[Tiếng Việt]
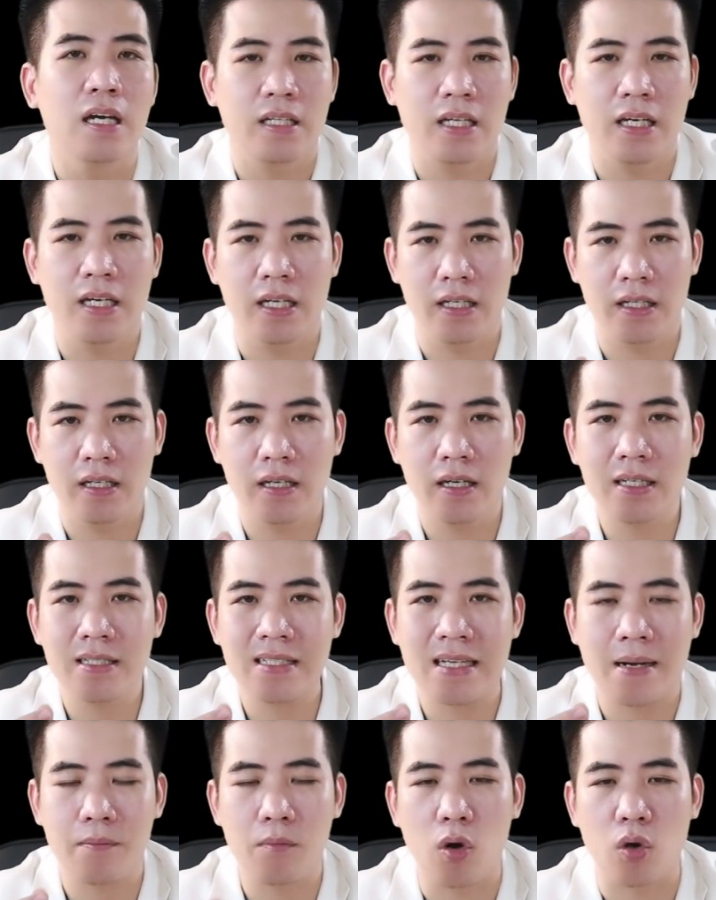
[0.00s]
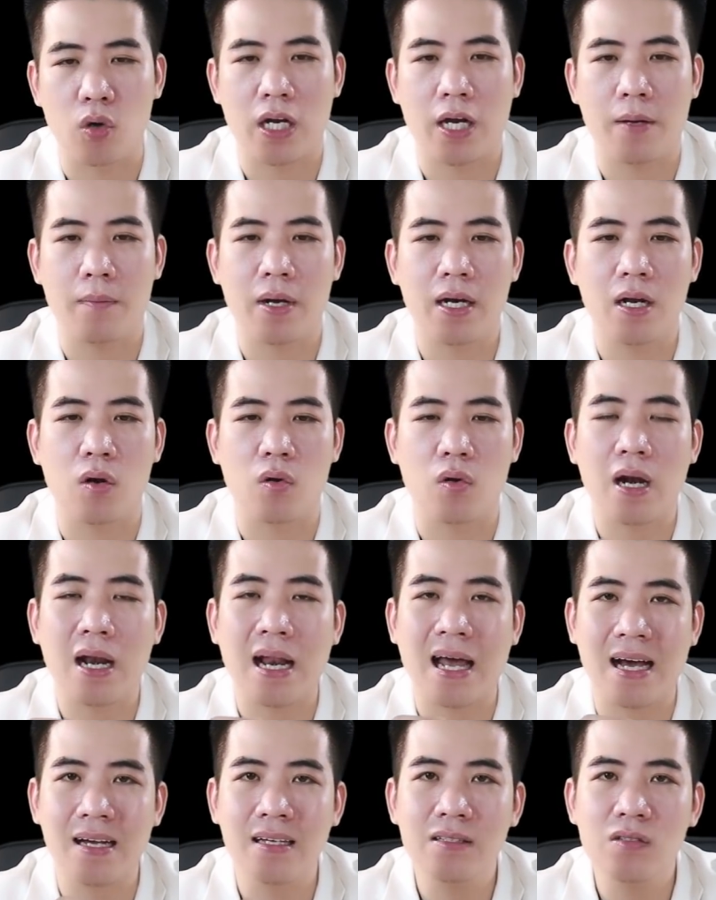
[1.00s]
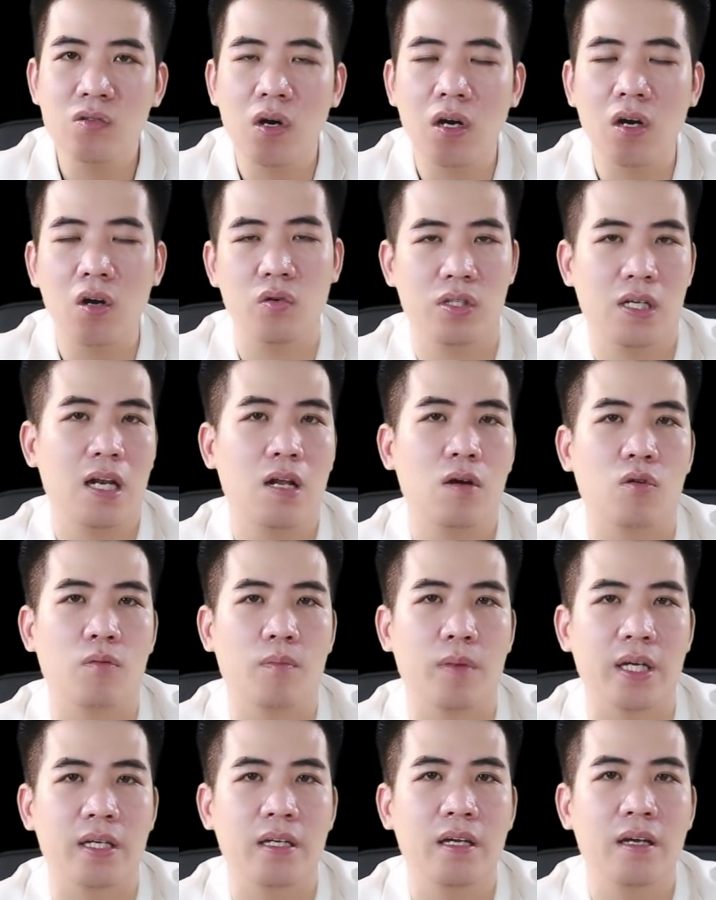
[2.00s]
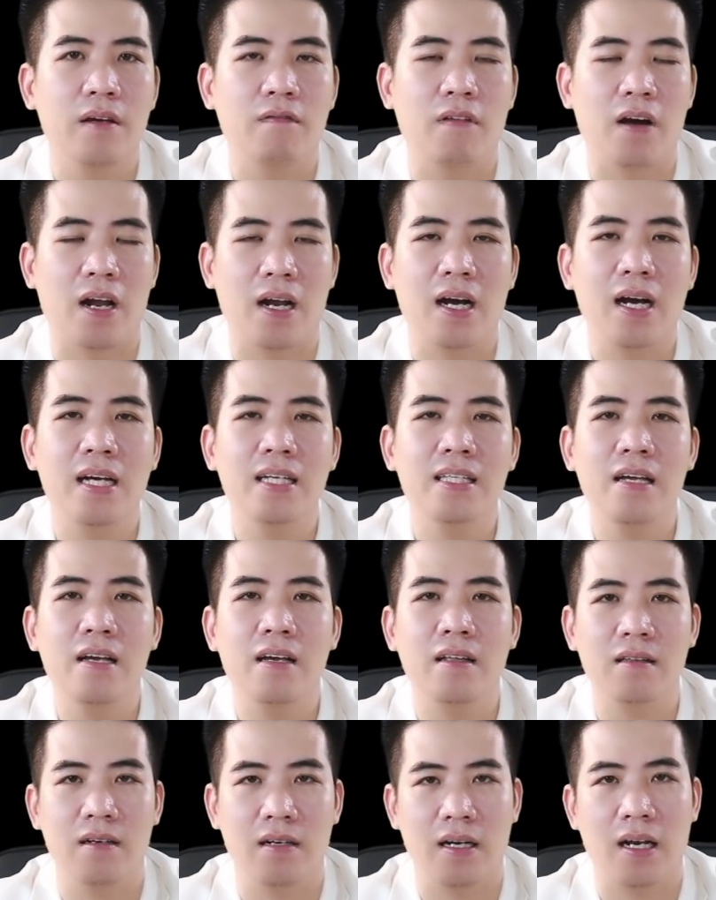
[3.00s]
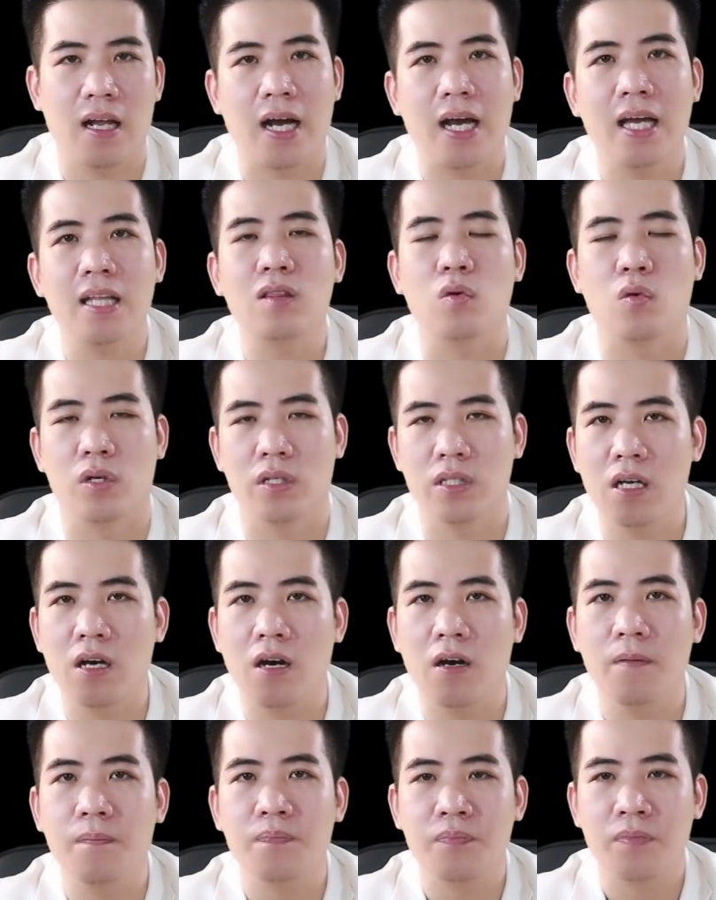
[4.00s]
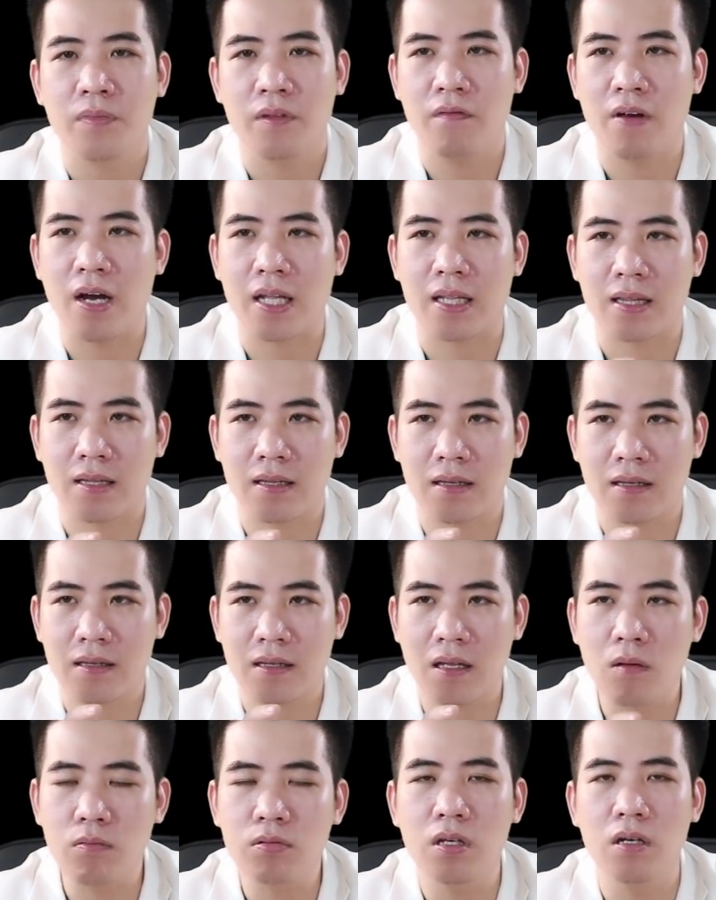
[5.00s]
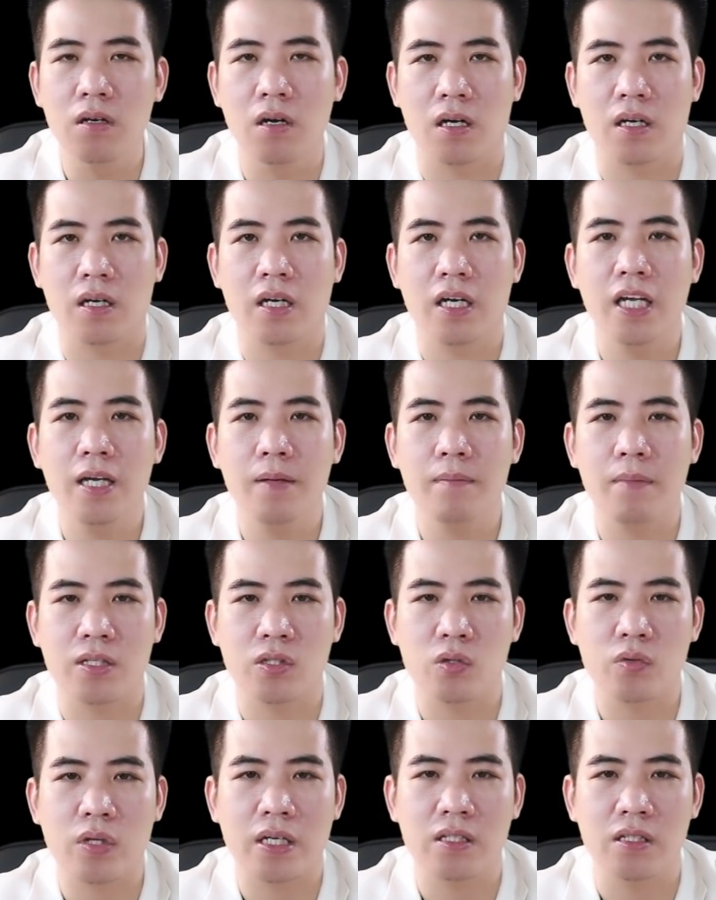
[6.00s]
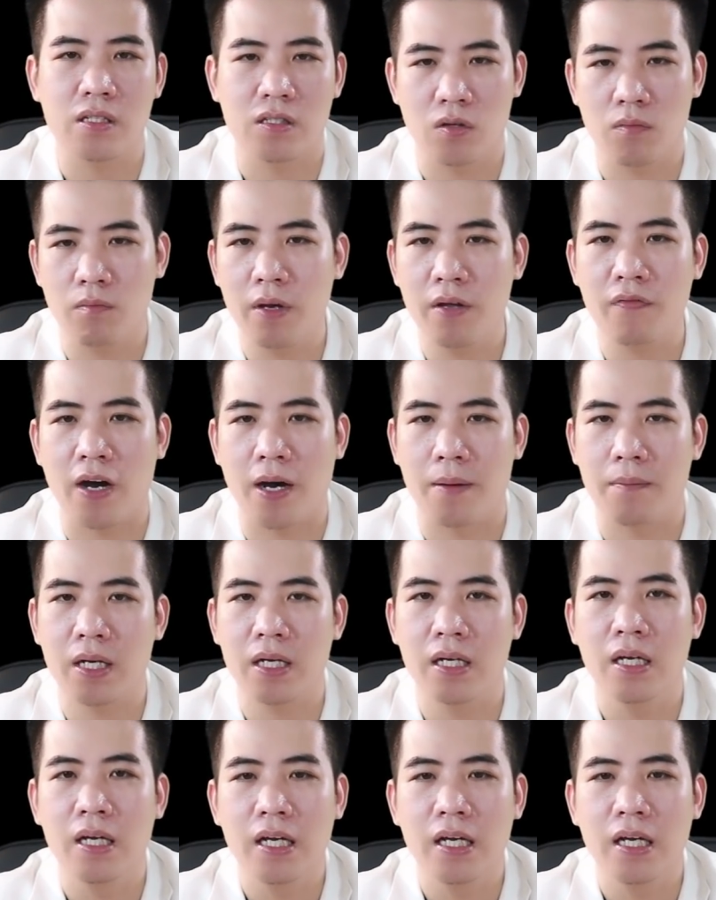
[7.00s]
thì những cái dạng bột này bắt đầu nó lắng xuống lỗ chân lông của mình và nó gây ra hiện tượng là kết tủa gì đó và thông thường khi mà chúng ta sử dụng mỹ phẩm á,